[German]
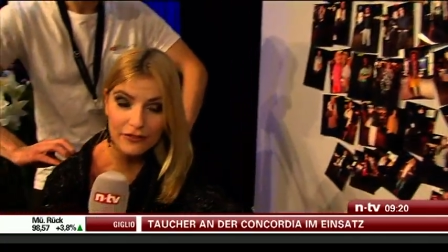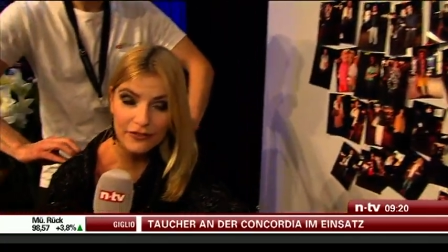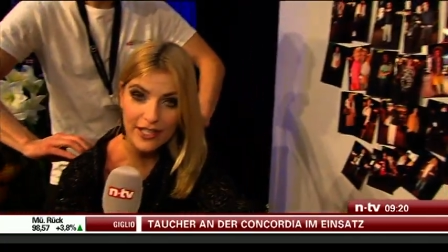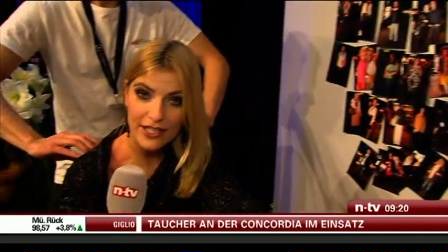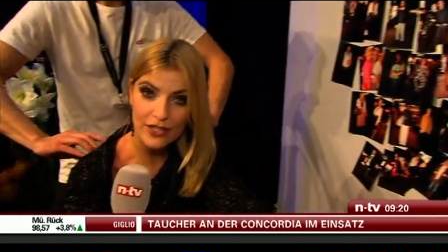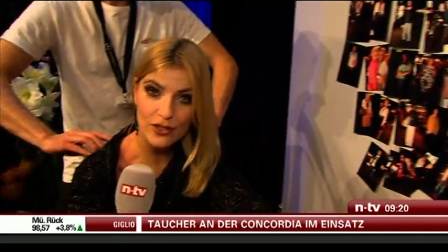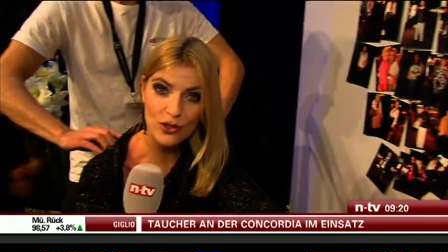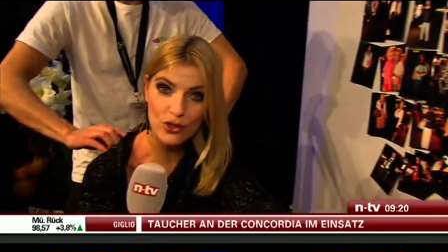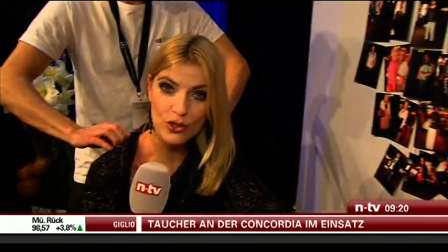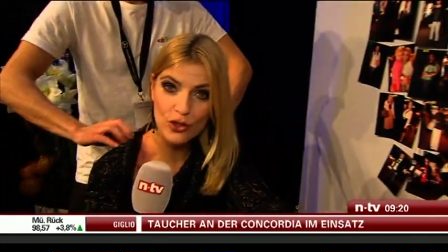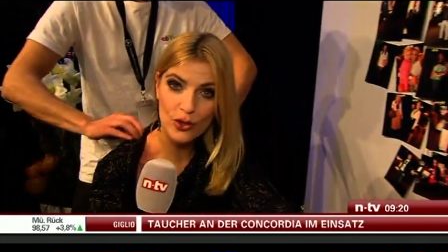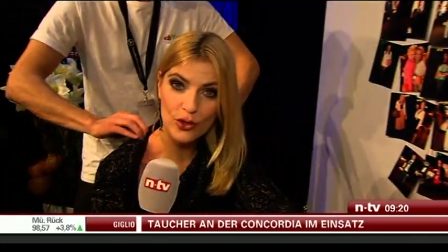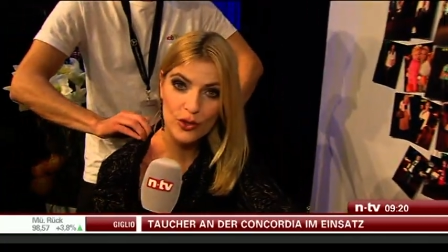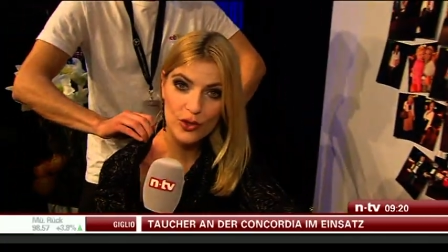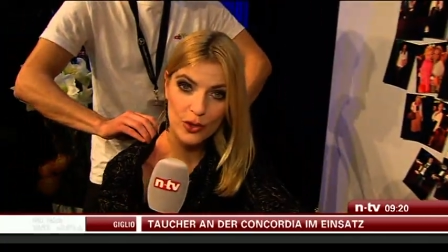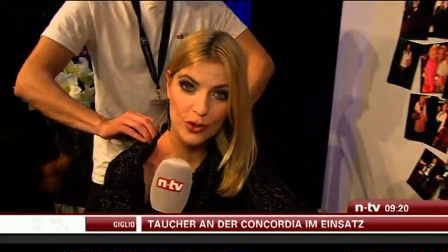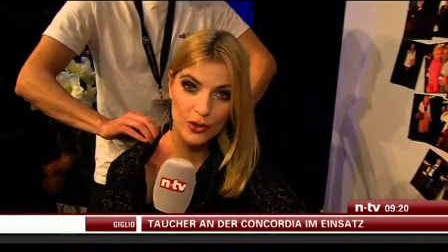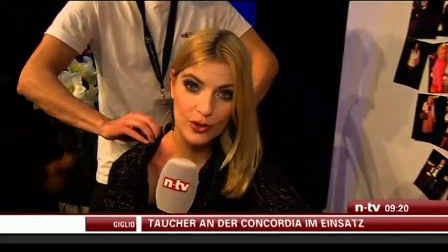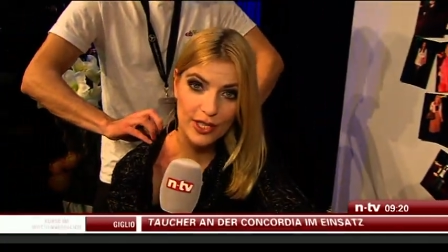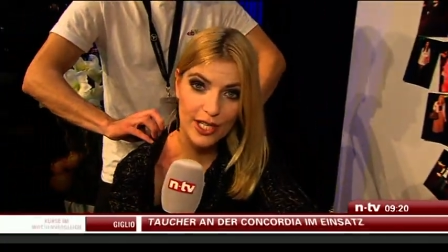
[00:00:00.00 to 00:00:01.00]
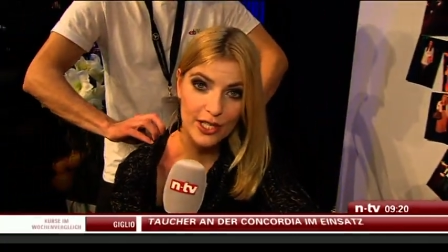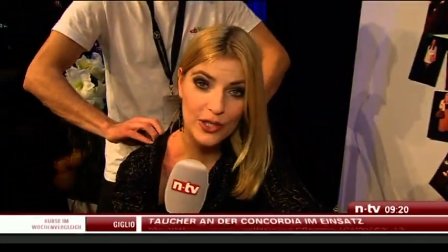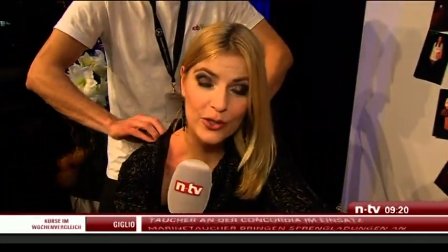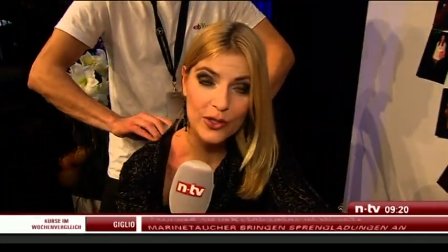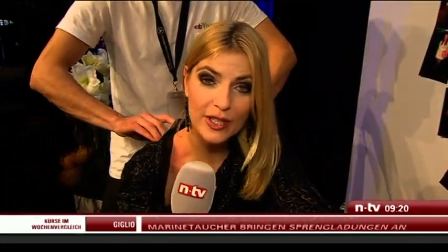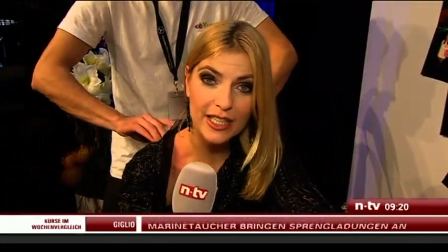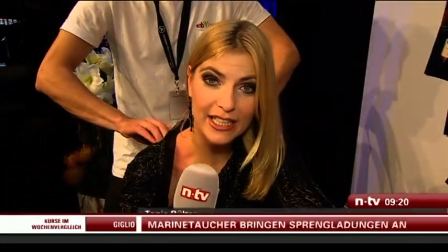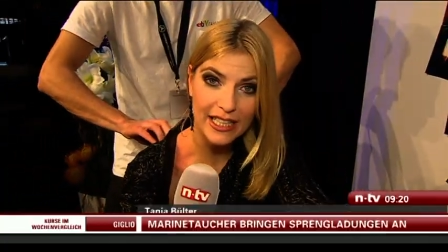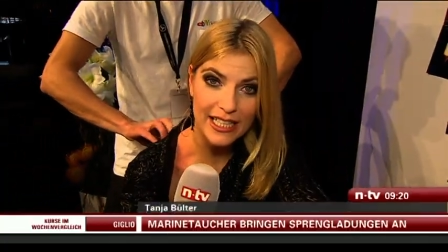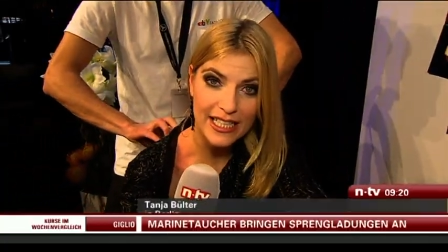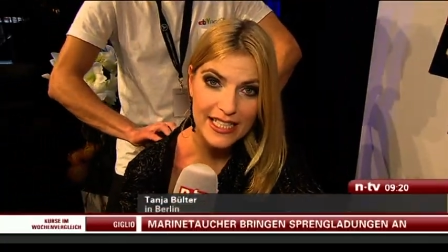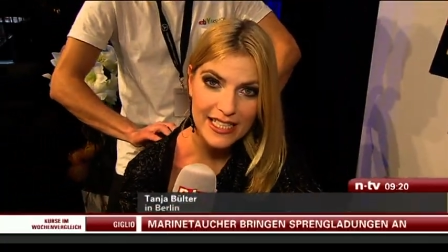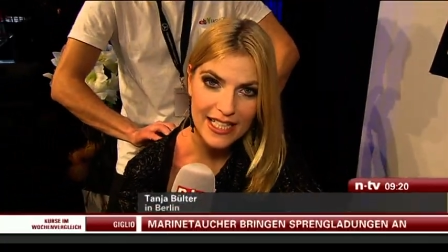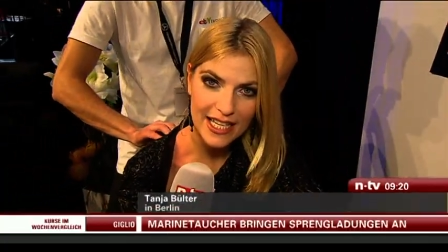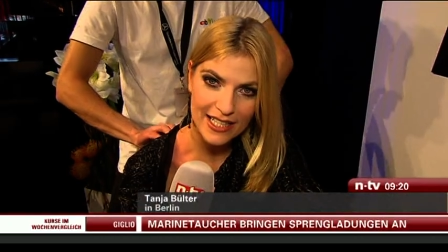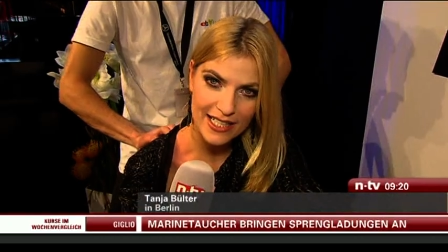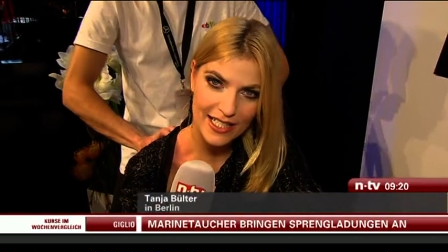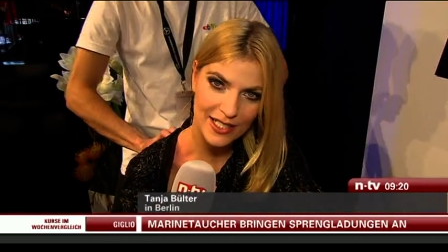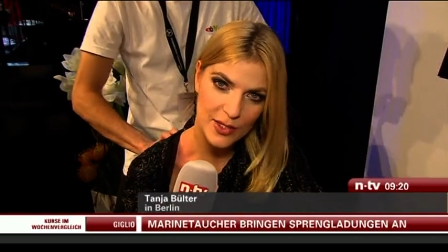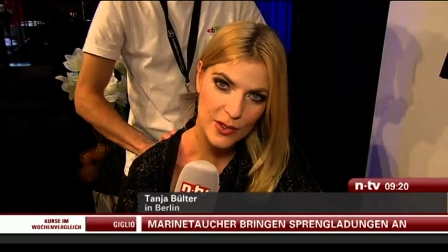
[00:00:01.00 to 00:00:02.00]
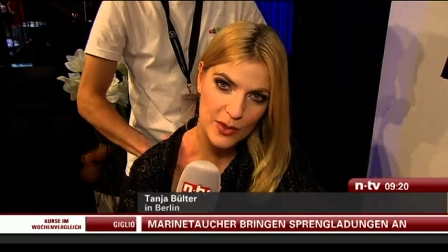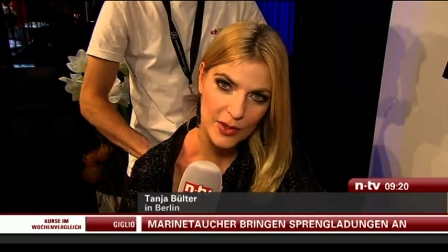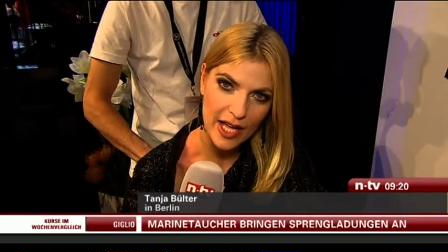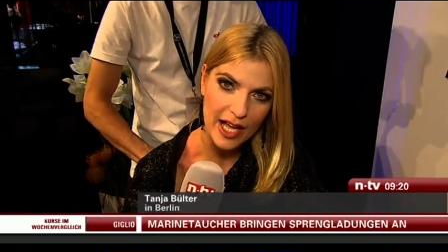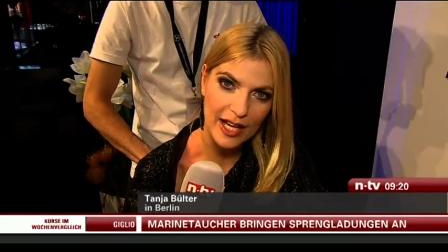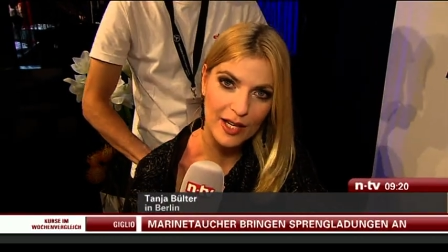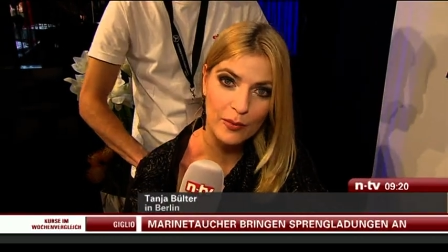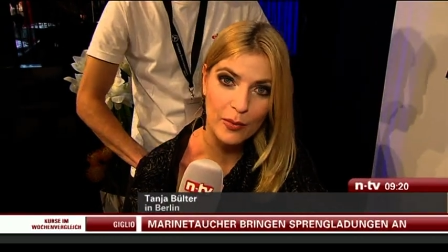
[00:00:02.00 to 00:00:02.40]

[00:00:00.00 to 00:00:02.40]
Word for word: Fashion-Shows und natürlich internationale